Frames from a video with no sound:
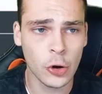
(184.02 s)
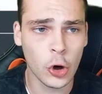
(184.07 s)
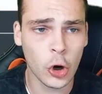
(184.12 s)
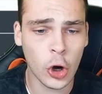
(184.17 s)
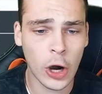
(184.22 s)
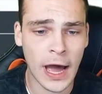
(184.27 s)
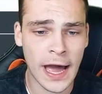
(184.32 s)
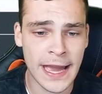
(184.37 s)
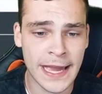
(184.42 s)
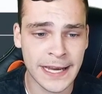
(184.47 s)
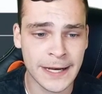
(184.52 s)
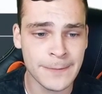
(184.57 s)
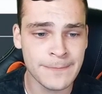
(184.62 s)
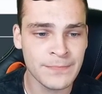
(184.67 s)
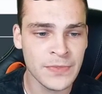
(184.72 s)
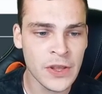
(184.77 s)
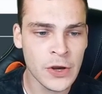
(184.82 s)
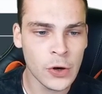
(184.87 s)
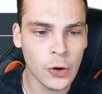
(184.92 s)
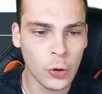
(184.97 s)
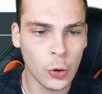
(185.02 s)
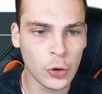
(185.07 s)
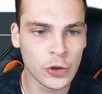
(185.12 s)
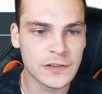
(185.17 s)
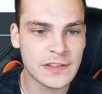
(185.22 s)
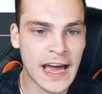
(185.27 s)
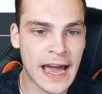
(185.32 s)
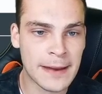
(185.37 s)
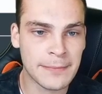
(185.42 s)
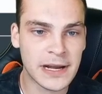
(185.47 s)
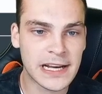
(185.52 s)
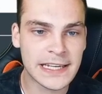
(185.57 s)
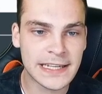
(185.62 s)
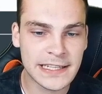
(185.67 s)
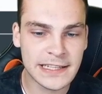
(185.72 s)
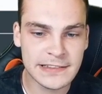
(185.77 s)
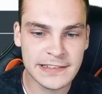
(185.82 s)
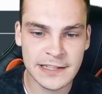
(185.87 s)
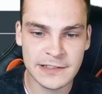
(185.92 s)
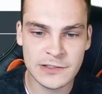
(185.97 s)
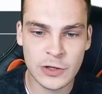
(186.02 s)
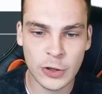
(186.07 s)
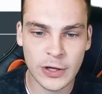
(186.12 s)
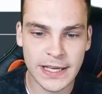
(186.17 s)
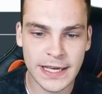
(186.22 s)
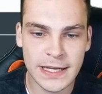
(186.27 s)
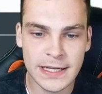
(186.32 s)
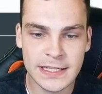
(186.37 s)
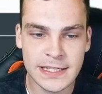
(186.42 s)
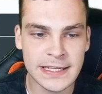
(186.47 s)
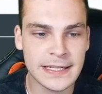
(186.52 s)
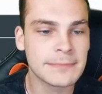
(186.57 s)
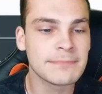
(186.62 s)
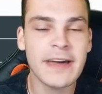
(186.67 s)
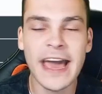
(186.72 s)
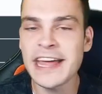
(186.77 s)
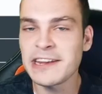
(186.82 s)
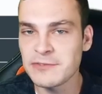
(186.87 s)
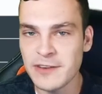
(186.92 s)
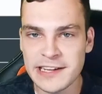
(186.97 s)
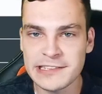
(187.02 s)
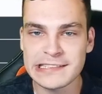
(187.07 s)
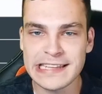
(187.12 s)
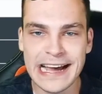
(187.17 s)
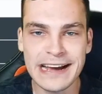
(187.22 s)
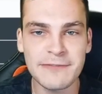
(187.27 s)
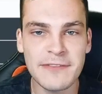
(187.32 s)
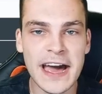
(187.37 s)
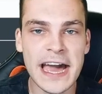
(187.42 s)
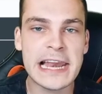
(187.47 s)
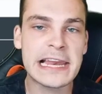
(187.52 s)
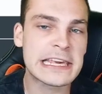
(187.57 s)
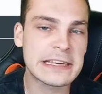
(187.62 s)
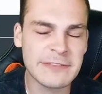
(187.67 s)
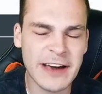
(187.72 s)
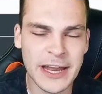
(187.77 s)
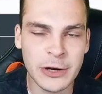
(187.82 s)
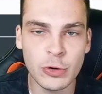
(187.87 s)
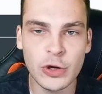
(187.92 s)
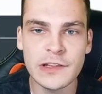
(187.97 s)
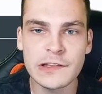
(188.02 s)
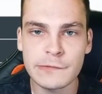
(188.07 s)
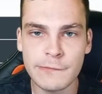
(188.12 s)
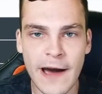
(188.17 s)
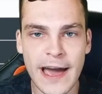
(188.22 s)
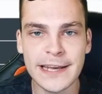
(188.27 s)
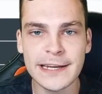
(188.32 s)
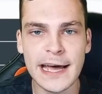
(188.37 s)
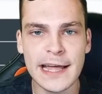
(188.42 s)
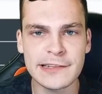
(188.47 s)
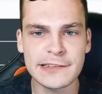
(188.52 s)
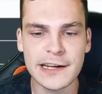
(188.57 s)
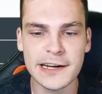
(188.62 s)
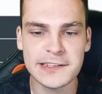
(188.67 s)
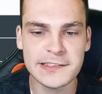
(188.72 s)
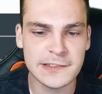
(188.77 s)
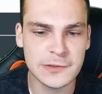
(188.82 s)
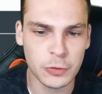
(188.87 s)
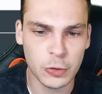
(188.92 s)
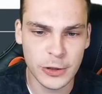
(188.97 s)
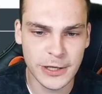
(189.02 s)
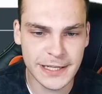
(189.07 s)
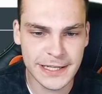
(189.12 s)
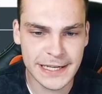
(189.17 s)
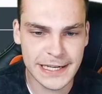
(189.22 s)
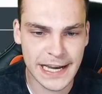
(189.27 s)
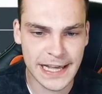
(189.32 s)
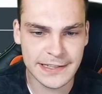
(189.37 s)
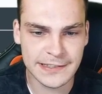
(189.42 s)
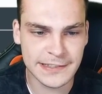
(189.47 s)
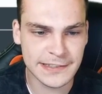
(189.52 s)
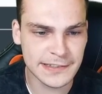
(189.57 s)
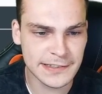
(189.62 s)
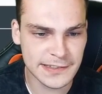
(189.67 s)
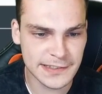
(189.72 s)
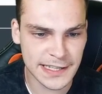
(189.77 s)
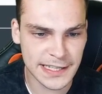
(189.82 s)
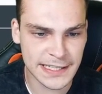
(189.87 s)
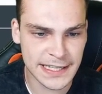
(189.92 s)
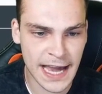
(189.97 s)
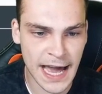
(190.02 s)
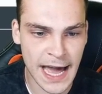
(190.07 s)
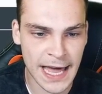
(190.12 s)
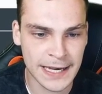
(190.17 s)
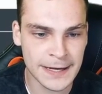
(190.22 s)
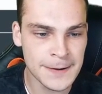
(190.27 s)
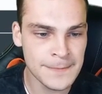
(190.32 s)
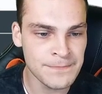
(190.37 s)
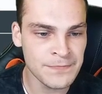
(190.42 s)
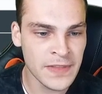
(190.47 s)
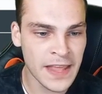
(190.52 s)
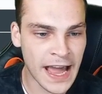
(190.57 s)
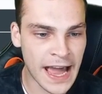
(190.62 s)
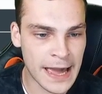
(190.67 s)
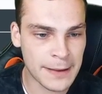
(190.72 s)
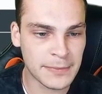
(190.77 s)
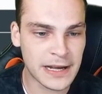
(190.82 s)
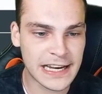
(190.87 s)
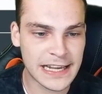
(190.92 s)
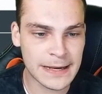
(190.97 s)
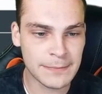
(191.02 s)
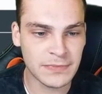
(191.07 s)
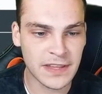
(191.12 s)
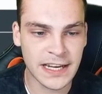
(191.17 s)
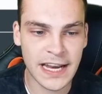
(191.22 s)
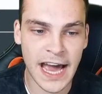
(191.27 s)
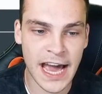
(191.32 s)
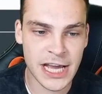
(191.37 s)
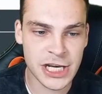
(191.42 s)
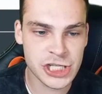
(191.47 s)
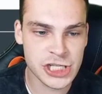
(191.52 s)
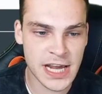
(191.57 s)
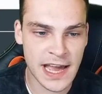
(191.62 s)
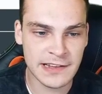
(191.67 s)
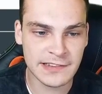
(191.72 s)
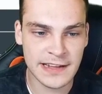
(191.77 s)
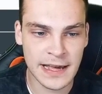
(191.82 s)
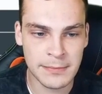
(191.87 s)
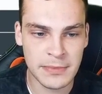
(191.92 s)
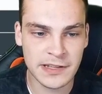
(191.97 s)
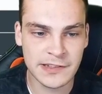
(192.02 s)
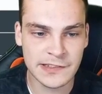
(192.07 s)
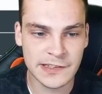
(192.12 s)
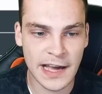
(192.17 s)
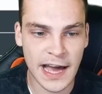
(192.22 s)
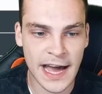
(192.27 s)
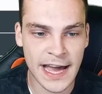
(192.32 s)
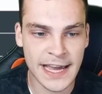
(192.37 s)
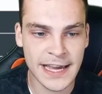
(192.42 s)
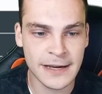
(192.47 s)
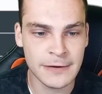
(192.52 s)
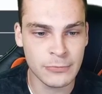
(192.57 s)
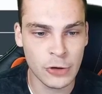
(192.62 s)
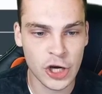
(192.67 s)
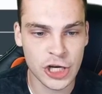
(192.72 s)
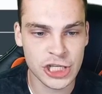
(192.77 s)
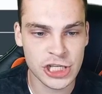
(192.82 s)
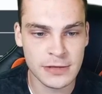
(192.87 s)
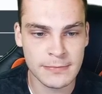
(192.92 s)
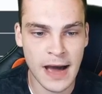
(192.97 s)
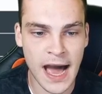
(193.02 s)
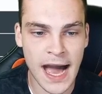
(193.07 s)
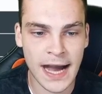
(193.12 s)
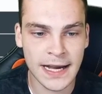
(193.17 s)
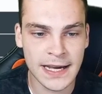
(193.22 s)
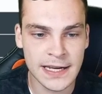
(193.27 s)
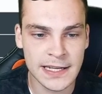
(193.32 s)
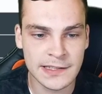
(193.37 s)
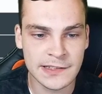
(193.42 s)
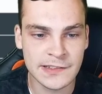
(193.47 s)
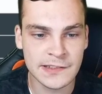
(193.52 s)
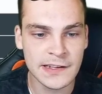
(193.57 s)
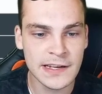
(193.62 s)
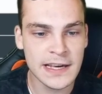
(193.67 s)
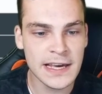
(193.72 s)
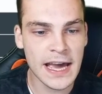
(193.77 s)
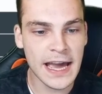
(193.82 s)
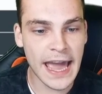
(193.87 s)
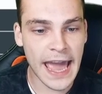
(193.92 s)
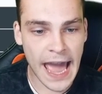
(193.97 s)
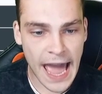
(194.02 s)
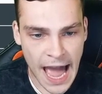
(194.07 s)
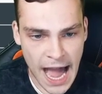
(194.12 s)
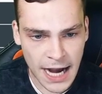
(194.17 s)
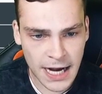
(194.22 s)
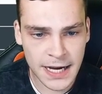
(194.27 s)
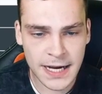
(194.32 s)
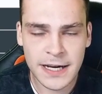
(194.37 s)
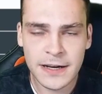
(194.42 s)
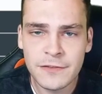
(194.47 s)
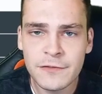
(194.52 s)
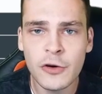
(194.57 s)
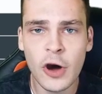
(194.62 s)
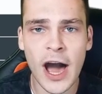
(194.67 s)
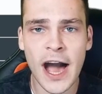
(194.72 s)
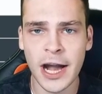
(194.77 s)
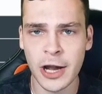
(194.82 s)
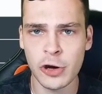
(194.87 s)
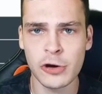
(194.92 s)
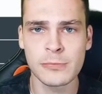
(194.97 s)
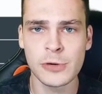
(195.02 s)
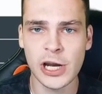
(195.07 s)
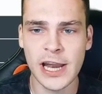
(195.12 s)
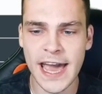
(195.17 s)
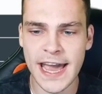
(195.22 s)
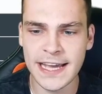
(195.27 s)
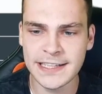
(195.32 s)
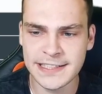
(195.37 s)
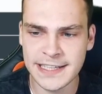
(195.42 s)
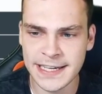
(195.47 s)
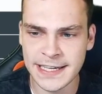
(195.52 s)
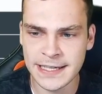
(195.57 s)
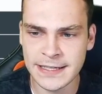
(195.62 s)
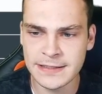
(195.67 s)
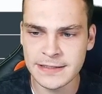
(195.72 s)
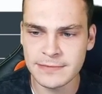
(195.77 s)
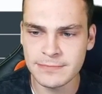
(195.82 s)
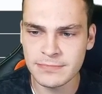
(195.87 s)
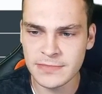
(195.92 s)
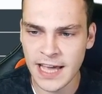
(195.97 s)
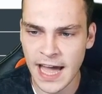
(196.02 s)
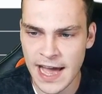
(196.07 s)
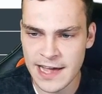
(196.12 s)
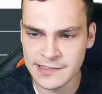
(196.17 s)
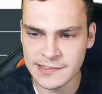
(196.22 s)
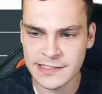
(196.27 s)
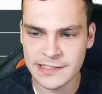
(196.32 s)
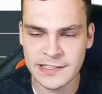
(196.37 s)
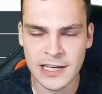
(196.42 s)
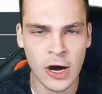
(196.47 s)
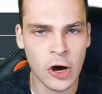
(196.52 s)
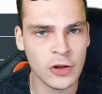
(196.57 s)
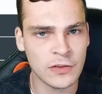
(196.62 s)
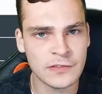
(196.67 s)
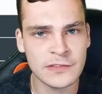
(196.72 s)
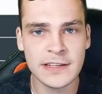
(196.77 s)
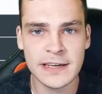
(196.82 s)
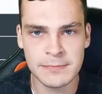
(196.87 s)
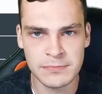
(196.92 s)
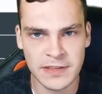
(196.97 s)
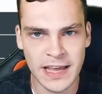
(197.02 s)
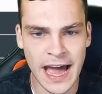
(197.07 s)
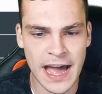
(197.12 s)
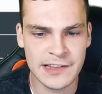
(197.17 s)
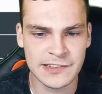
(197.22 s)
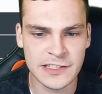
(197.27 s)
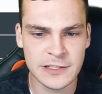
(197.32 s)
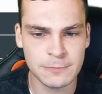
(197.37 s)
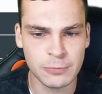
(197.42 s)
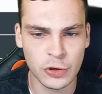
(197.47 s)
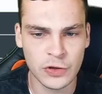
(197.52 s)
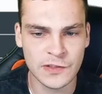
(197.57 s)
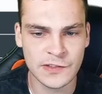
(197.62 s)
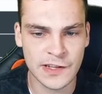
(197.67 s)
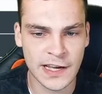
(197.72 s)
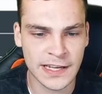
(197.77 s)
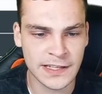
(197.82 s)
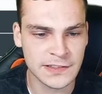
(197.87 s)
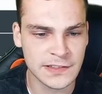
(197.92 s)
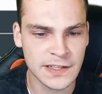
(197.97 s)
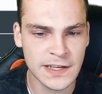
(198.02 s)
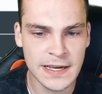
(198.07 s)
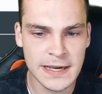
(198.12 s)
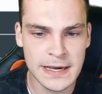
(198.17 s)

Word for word: noch rein. Und einmal hier die tesorierende, etwas langweilig, waren nur zwei Transaktionen in den letzten zehn Jahren. Einmal eben den iShares MSCI Emerging Markets. ACK für Accumulating, 30.000, eben 30 Prozent,